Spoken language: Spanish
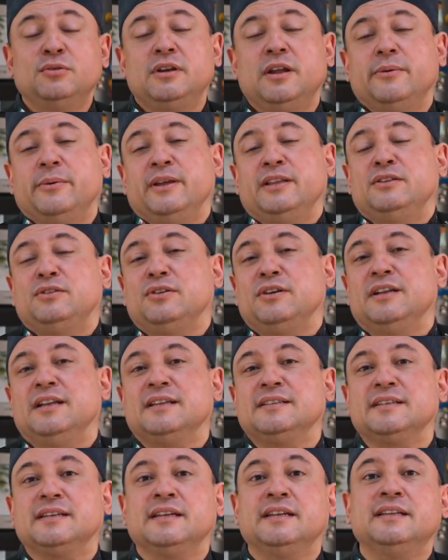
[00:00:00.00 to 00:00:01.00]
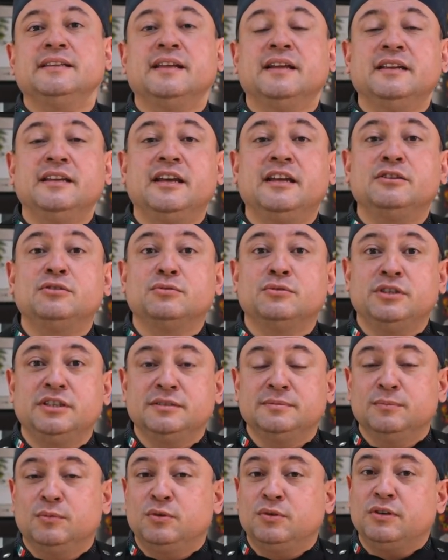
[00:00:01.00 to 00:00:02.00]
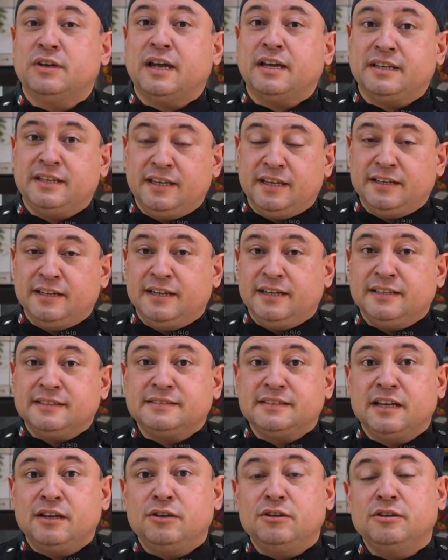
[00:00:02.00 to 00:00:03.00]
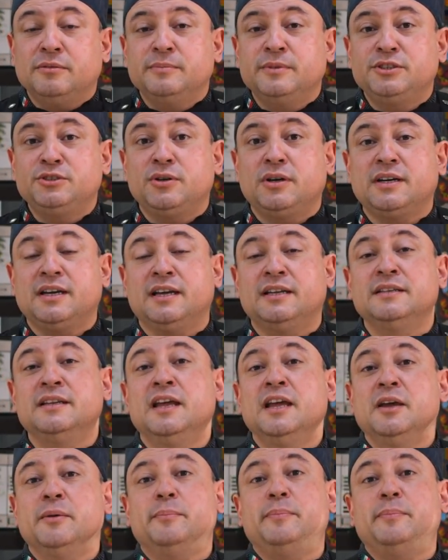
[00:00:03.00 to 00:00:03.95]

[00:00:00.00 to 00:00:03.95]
un evento de la Secretaría de Turismo aquí en el estado de Michoacán,